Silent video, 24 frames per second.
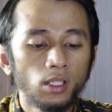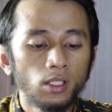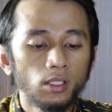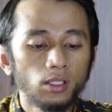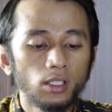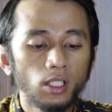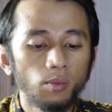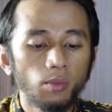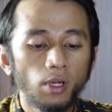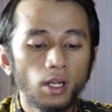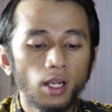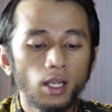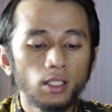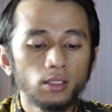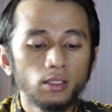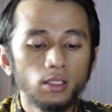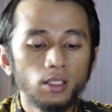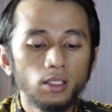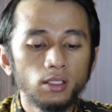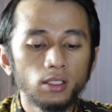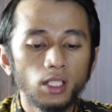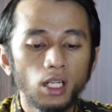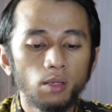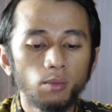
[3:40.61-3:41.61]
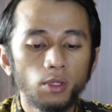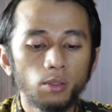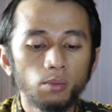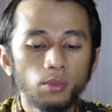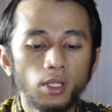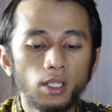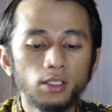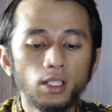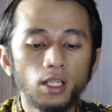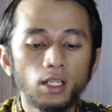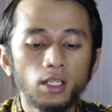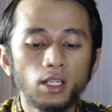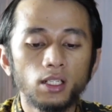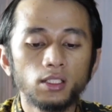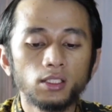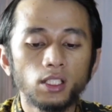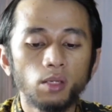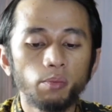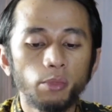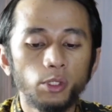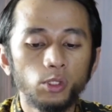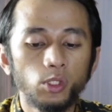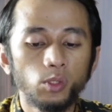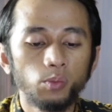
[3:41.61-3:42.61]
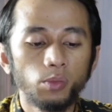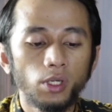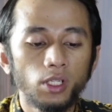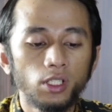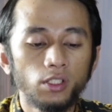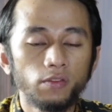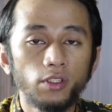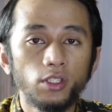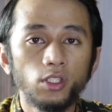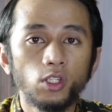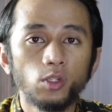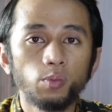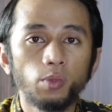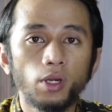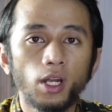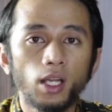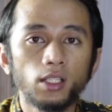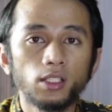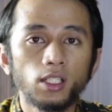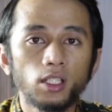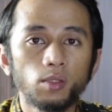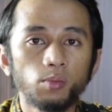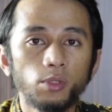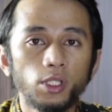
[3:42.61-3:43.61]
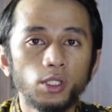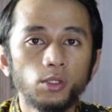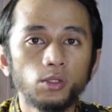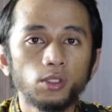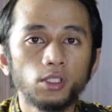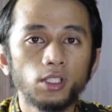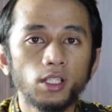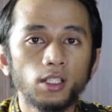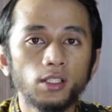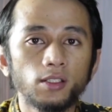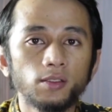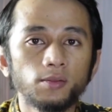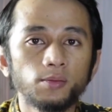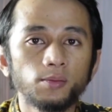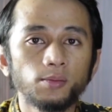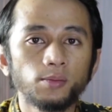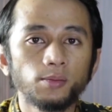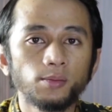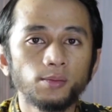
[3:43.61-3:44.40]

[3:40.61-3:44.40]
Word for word: Terima kasih, selamat belajar, dan sampai jumpa di video pengantar berikutnya.